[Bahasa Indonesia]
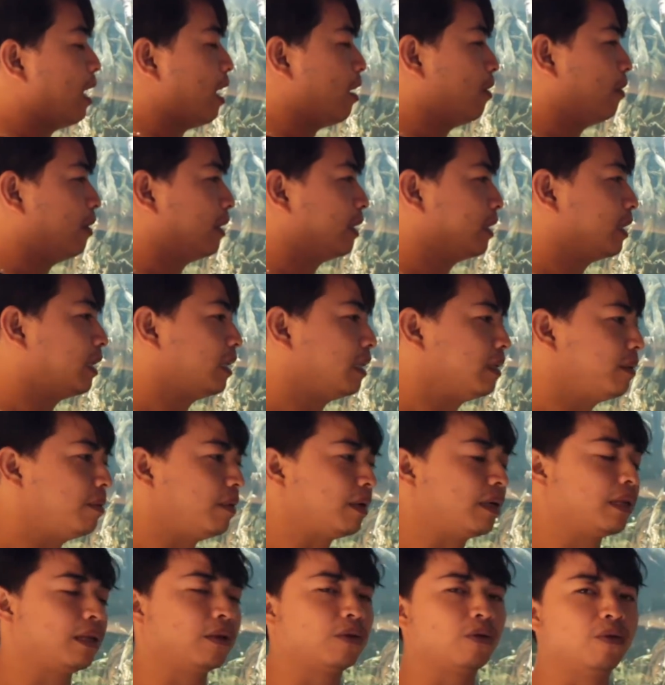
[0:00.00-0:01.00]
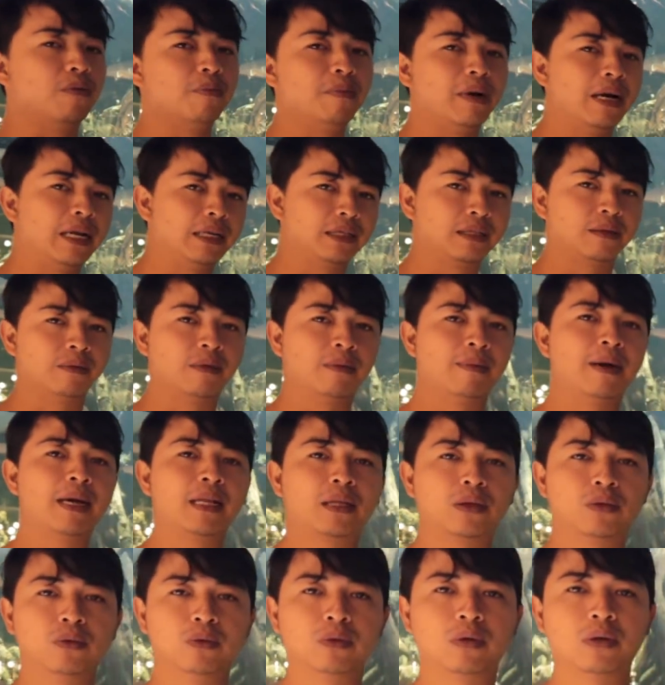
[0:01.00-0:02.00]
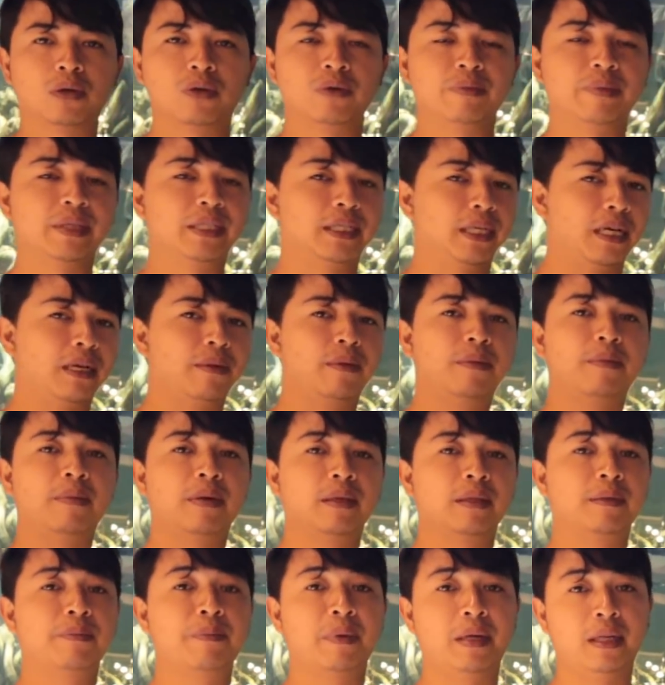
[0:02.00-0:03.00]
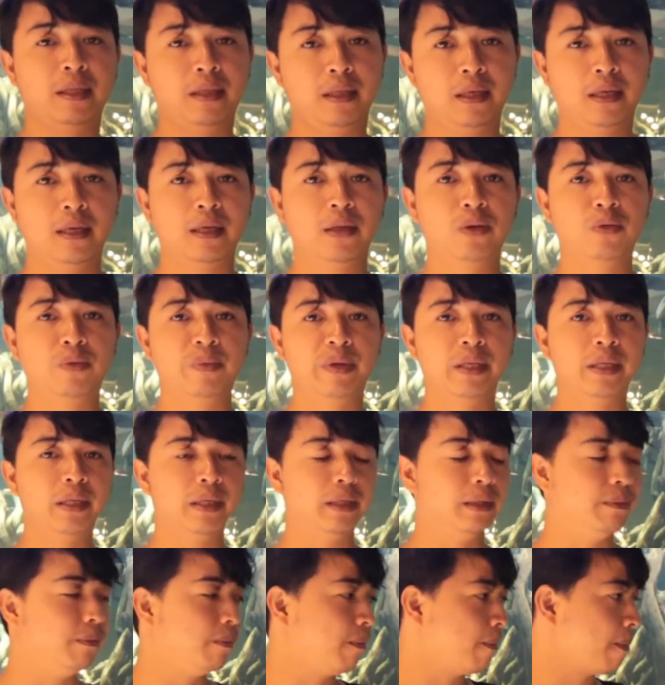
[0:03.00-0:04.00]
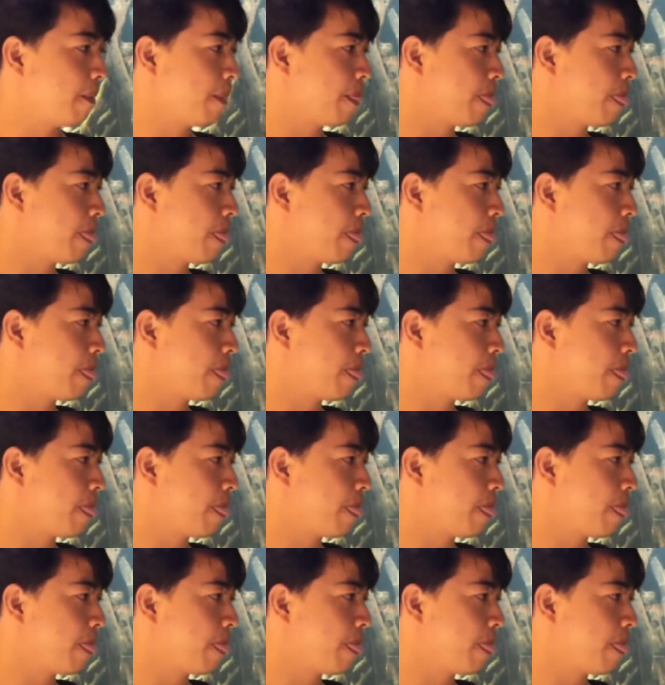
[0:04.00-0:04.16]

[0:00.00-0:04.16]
Awalnya kita bakal combine sama batu. Kalau misalkan memang plantingan itu minim,